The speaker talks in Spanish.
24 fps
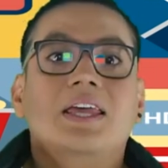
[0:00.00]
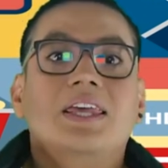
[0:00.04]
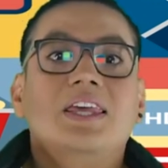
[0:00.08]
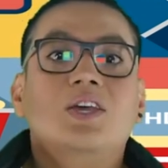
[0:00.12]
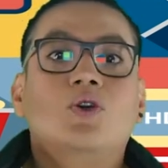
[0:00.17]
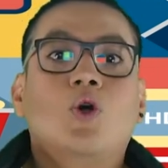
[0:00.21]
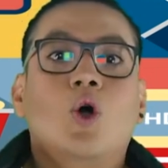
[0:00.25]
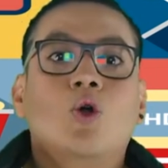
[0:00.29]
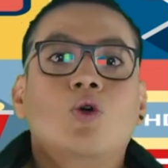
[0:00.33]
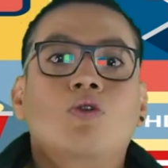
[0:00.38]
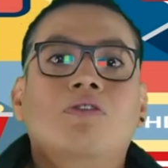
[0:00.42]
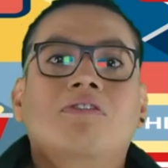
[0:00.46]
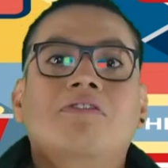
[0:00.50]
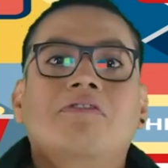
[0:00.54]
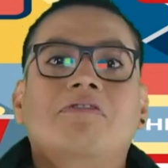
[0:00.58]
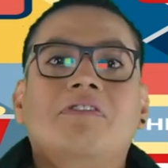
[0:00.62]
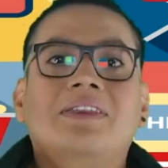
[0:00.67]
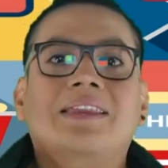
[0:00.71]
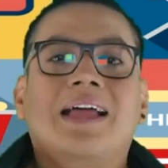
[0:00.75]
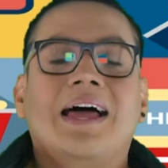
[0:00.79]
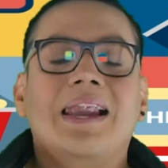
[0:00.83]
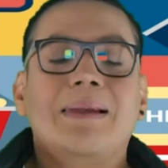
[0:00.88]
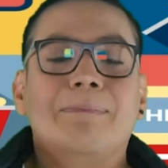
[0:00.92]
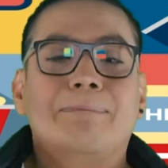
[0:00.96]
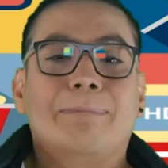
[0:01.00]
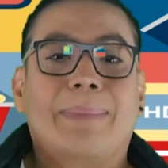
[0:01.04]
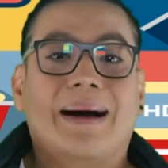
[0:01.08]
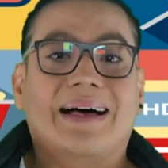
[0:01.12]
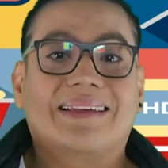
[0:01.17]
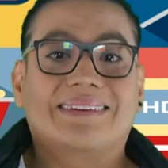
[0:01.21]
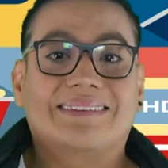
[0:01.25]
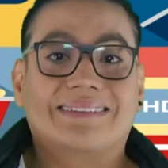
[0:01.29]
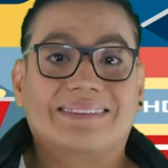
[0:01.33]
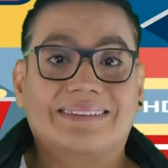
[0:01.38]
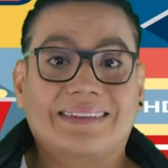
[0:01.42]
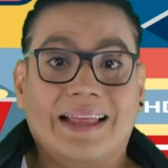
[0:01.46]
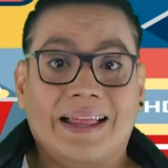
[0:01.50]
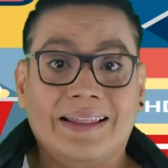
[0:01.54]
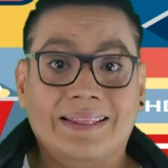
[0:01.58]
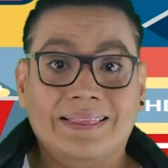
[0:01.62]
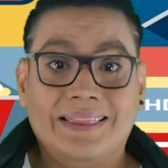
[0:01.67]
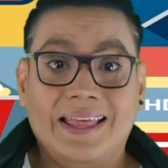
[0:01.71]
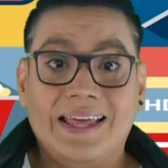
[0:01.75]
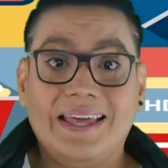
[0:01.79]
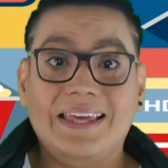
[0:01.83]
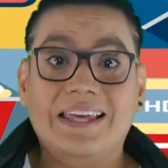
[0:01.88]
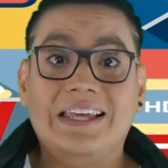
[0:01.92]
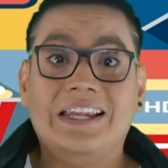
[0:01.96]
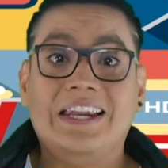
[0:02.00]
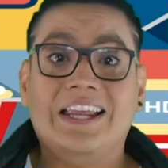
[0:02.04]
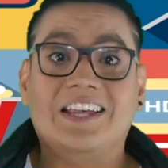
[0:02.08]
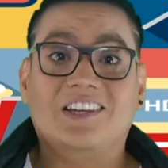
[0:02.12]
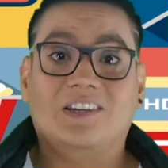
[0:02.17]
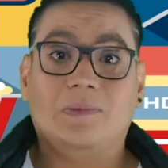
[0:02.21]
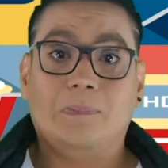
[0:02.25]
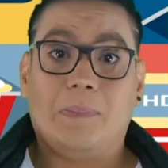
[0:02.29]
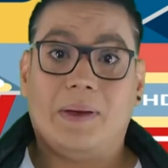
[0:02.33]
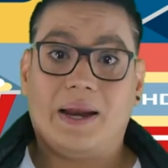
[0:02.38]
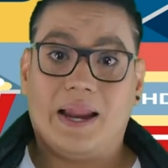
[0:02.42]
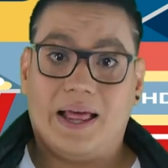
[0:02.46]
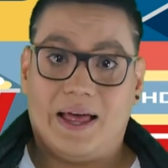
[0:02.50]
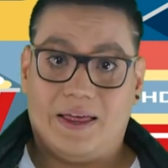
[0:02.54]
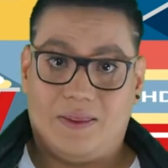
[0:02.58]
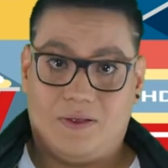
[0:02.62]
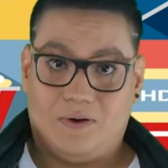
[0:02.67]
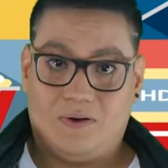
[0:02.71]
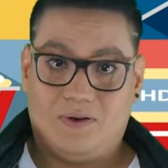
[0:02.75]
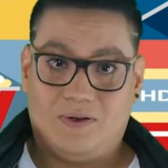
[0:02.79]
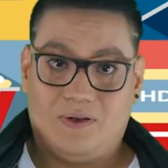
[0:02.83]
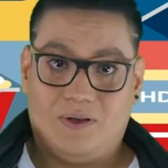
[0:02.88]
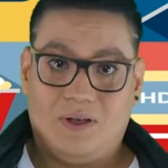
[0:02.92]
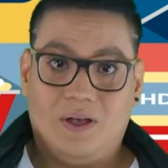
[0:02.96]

y con un final bastante inesperado.